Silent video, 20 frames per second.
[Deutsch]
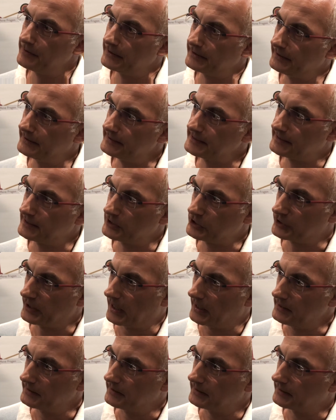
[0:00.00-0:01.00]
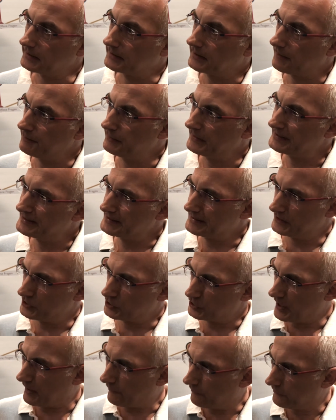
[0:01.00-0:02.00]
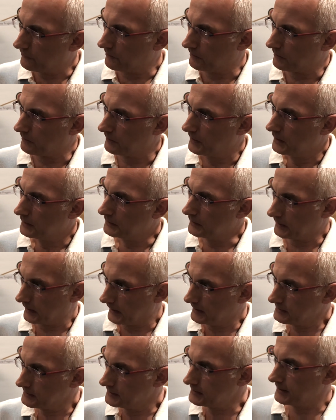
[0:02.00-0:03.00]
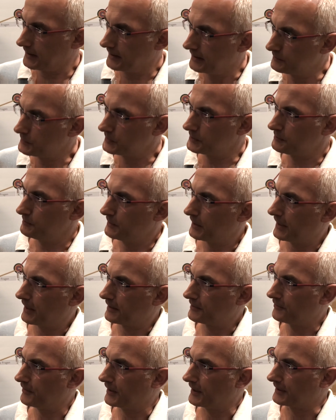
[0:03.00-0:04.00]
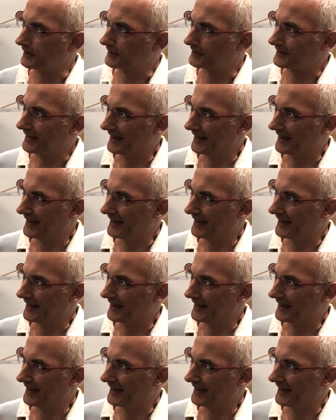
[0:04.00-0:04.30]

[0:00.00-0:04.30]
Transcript: habe ich nichts gestaltet, ich habe nichts geschaffen. Den Rest des Lebens ist mir langweilig.